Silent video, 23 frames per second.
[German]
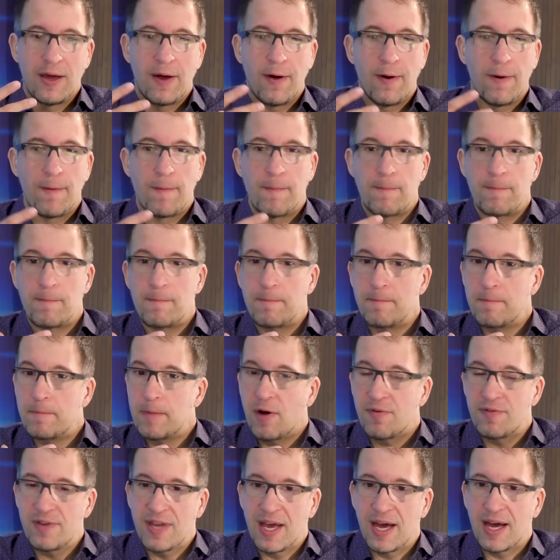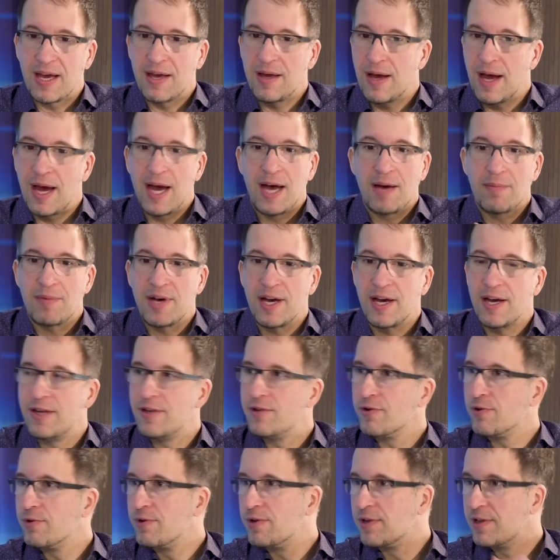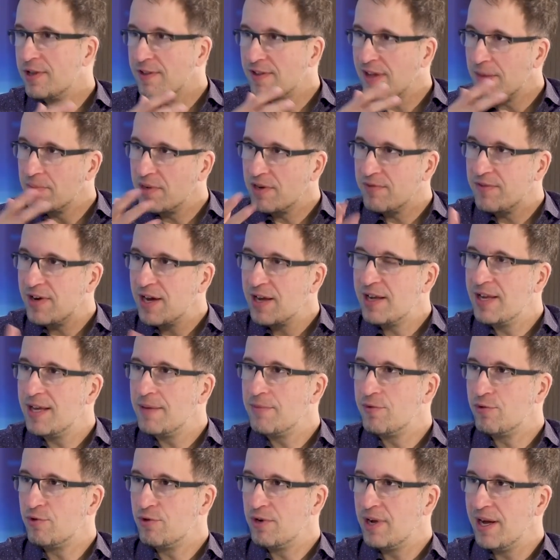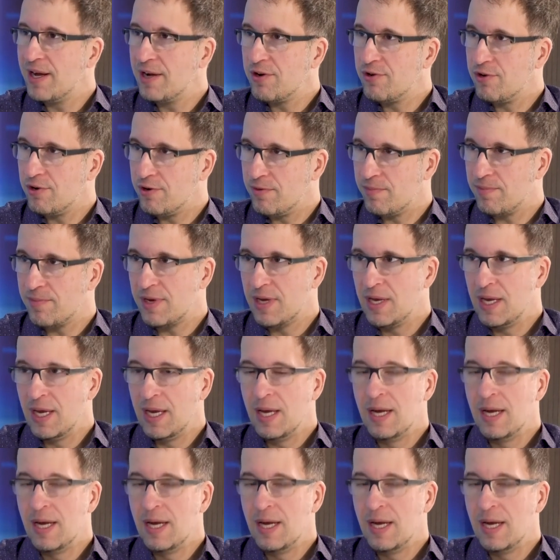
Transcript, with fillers: ähm, auf der Arbeit und in seinem Privatleben gut klarkommt,